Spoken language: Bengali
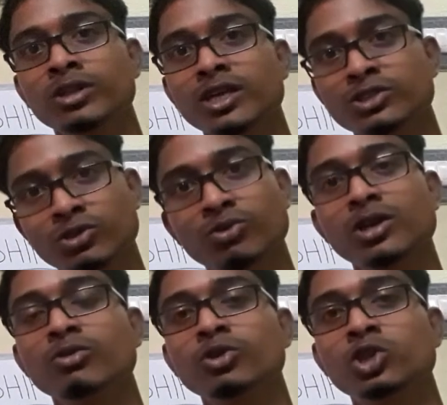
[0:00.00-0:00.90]
তার সই
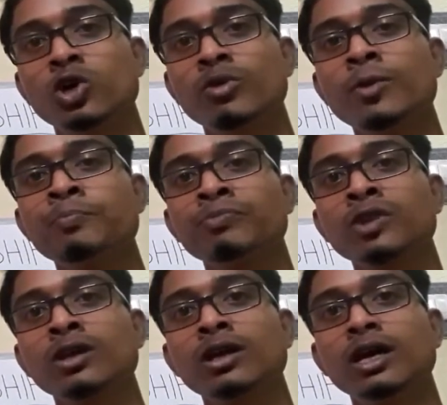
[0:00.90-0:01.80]
কোথায় করতে হবে
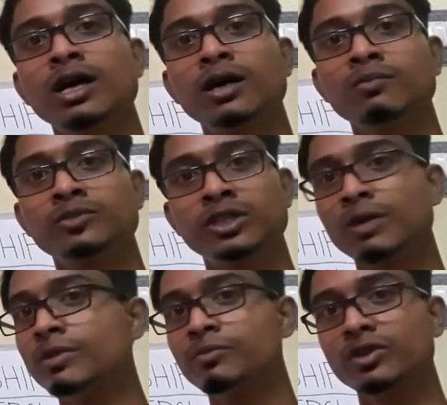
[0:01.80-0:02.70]
সেটা
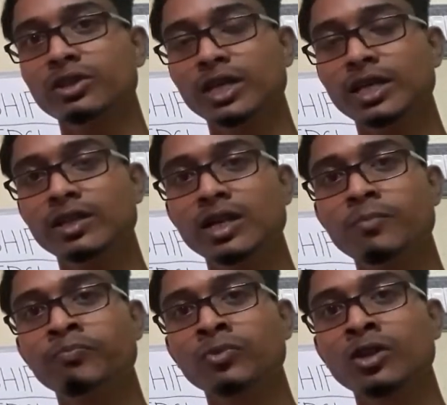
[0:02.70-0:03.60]
আমি আপনাদের দেখিয়ে
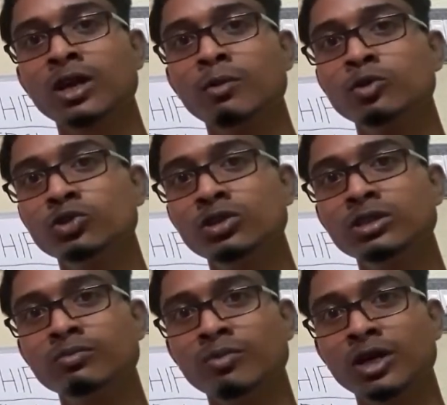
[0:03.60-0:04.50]
দিলাম এবং যদি
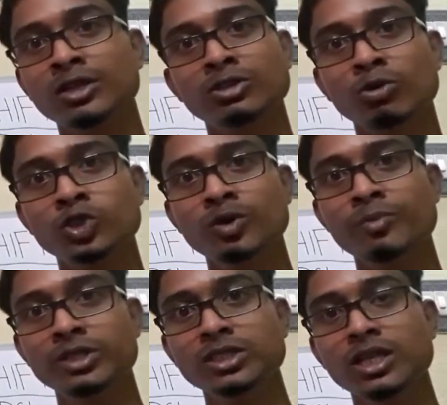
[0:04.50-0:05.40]
কনজিউমার
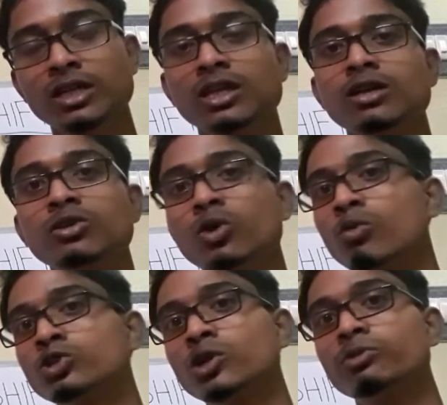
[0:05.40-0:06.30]
বেঁচে না থাকে তাহলে কিন্তু
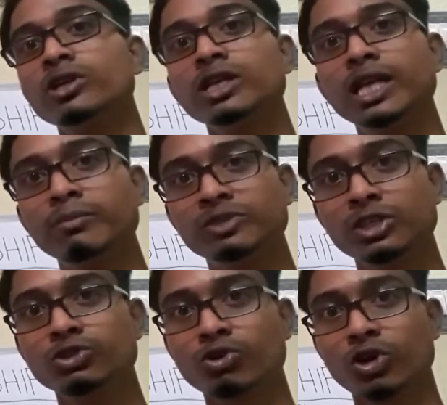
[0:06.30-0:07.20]
অবশ্যই আপনাদেরকে নেম
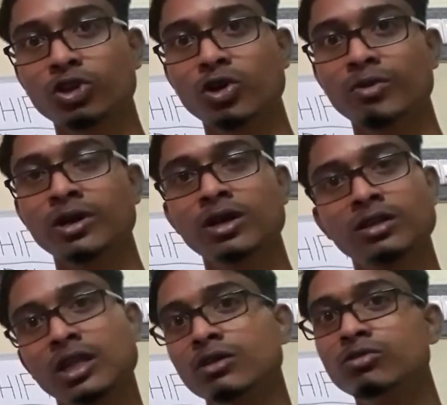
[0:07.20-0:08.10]
চেঞ্জ করাতে হবে
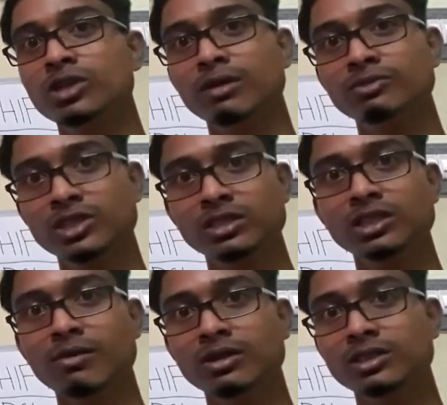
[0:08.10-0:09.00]
তাহলে কিন্তু নেম
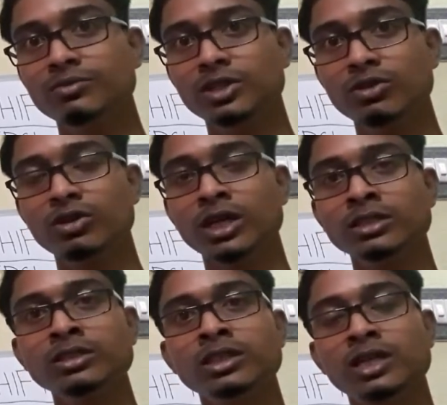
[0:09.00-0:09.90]
চেঞ্জের আমার যে ভিডিওটি
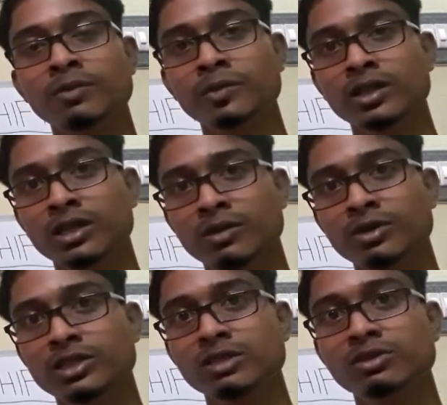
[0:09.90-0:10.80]
আছে সেটা আপনাদেরকে আমি
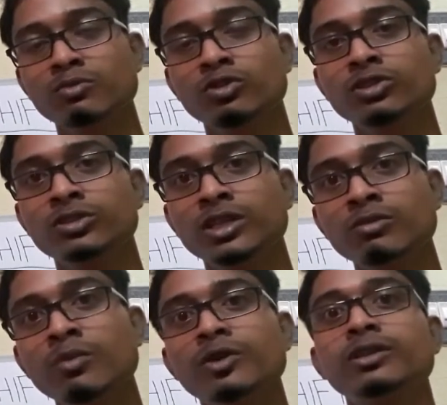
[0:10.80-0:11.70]
ডিসক্রিপশন বক্সে দিয়ে
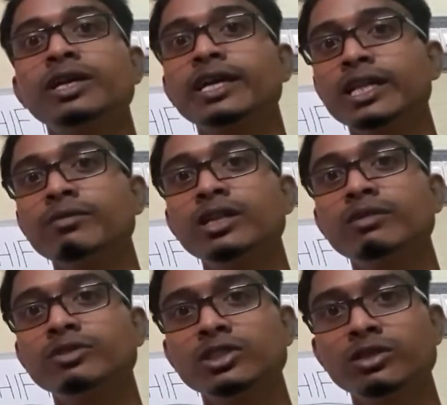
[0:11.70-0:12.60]
দেবো আপনারা দেখে নেবেন
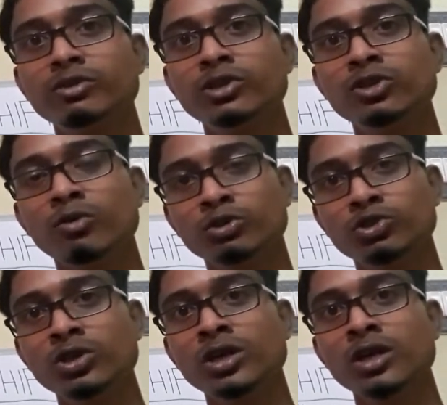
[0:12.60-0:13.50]
নেম চেঞ্জের ভিডিও
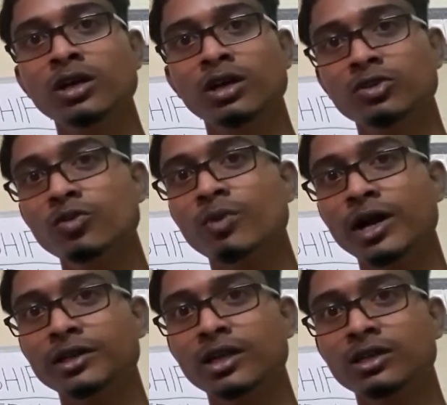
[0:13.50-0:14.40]
অবশ্যই কারণ খুব
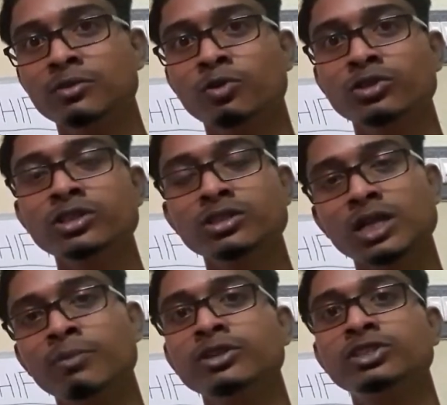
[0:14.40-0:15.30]
ভাইটাল একটি প্রসেস
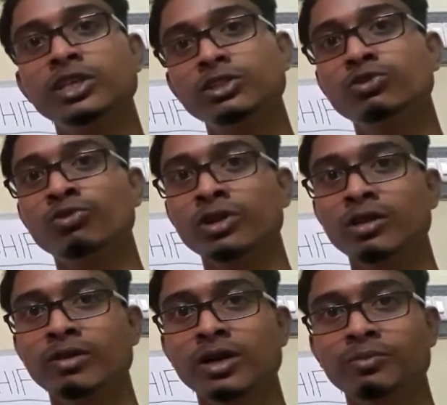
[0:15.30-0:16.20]
নামটা চেঞ্জ করে
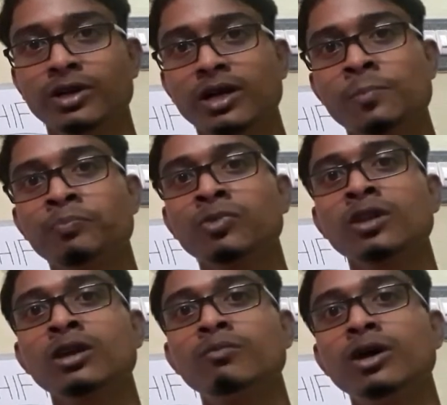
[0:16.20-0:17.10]
নেবেন আপনারা
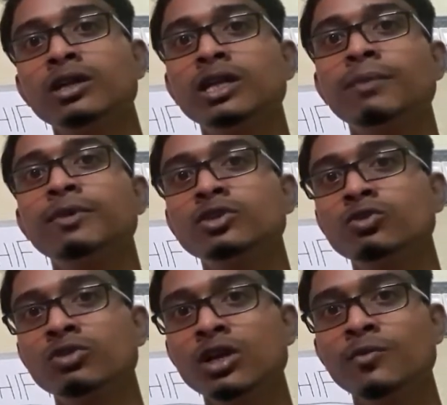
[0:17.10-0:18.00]
বা নেমে যদি
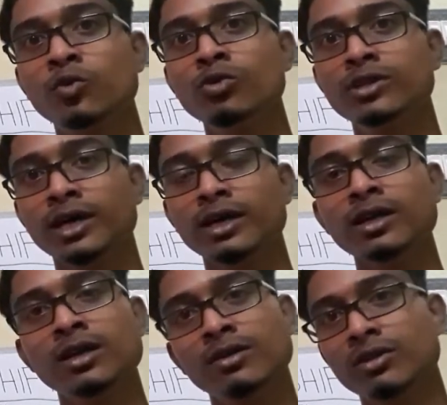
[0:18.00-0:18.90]
কোনো জায়গায় ভুল থাকে
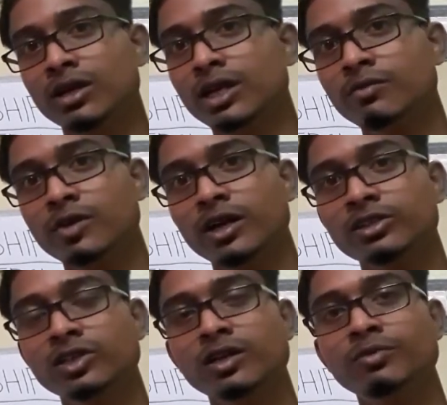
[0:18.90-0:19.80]
তাহলে নেম
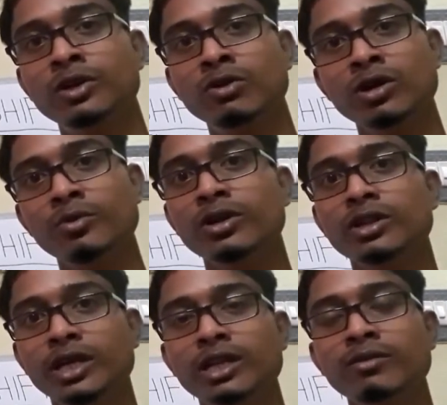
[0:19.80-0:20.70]
কারেকশানের ভিডিওটা আপনারা
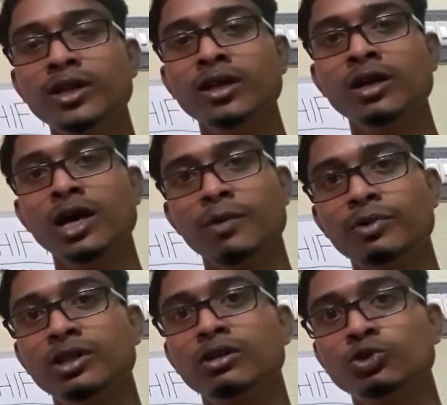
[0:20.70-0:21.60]
দেখে নেবেন
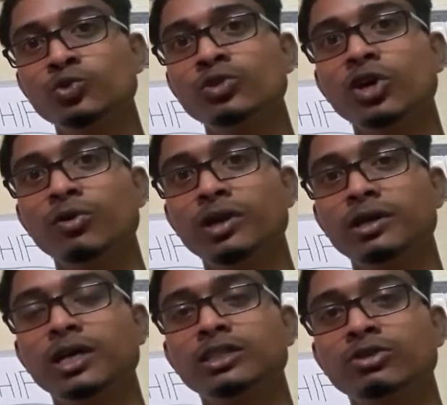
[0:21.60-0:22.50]
আপনাদের অসুবিধা হবে না
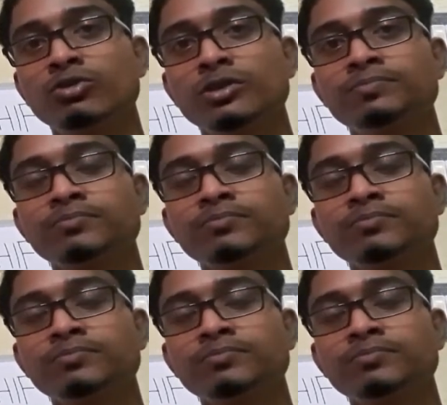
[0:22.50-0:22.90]
আশা করি